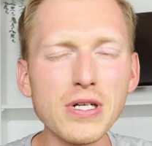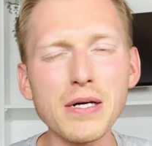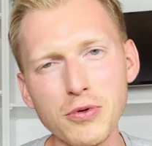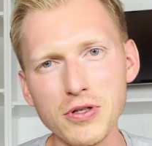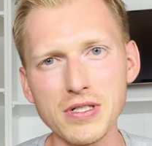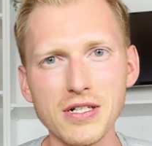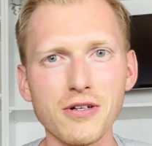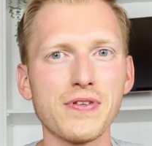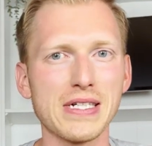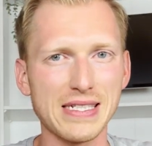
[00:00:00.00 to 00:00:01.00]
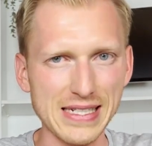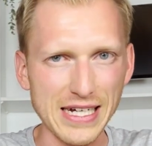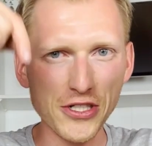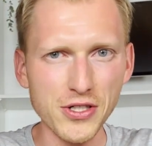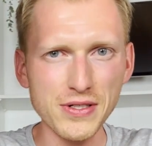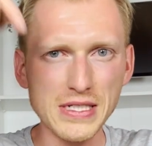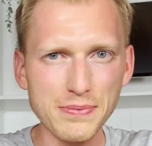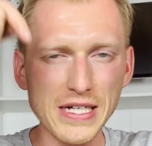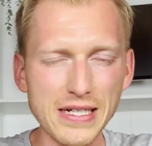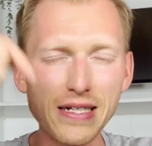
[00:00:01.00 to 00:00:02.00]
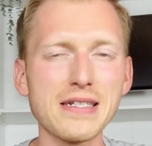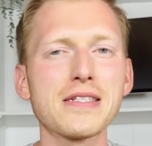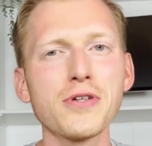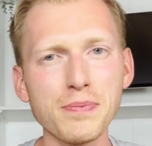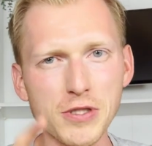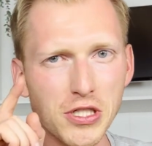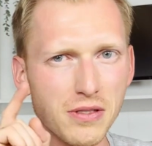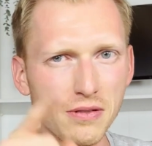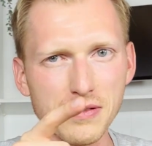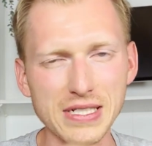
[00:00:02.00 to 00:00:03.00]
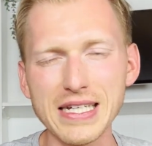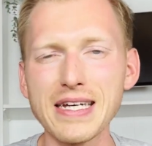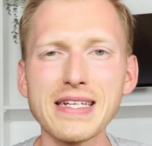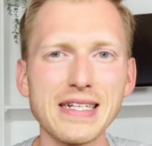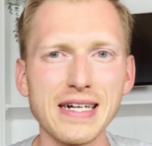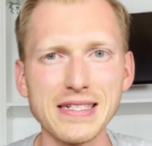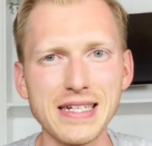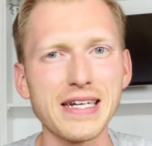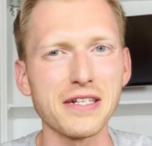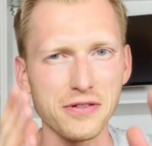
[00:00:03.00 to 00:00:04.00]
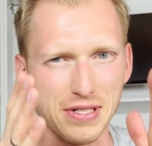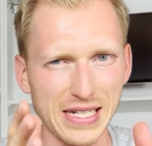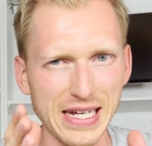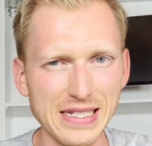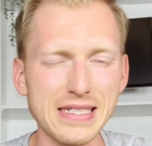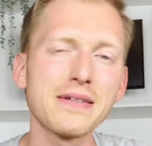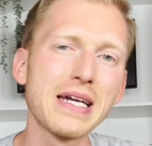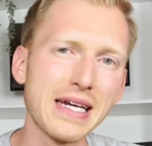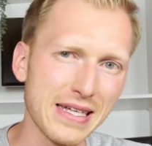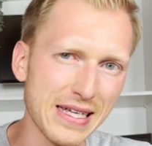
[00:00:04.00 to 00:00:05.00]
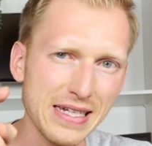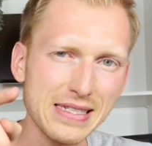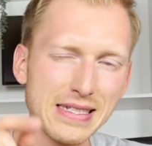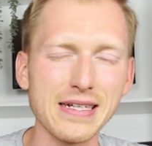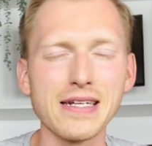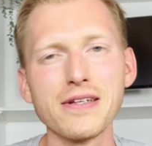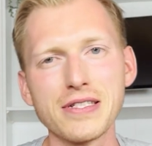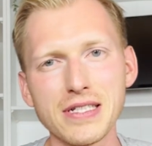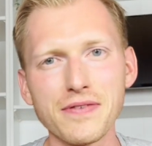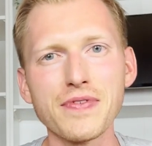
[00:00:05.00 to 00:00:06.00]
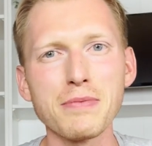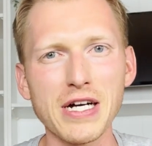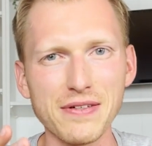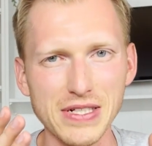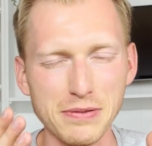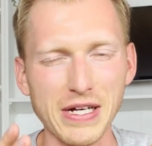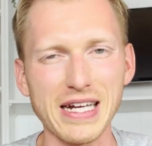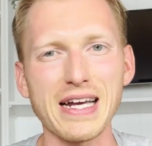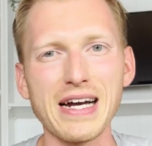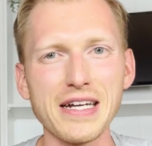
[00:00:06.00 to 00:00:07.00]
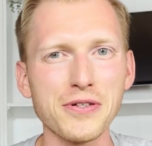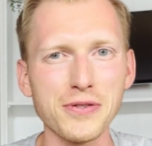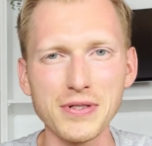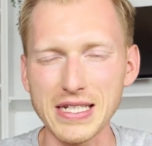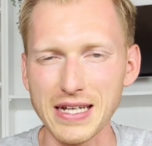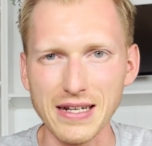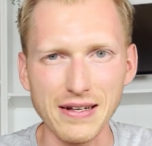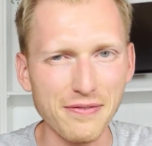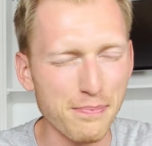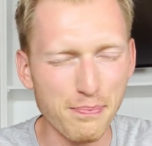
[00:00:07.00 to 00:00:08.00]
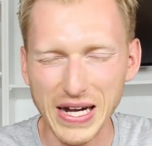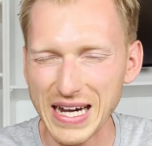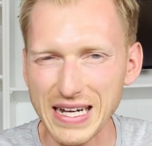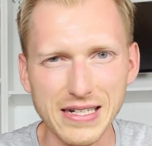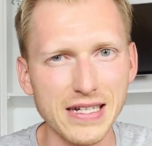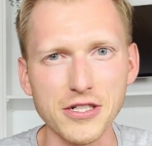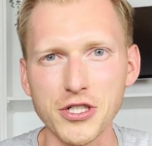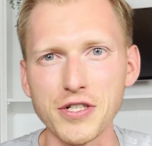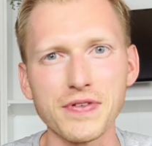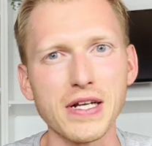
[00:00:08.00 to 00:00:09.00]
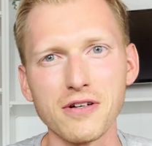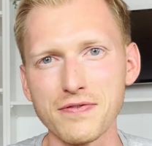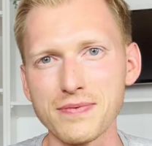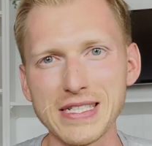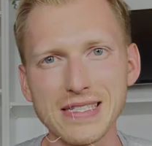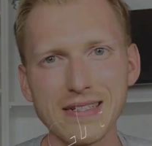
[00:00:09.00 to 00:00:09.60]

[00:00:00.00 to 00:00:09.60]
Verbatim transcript: da Bock drauf hast, dann schau jetzt mal in die Description und sicher dir dein Ticket. Und jetzt, jetzt analysieren wir mal, was bei Kairo denn brachial schiefgelaufen ist.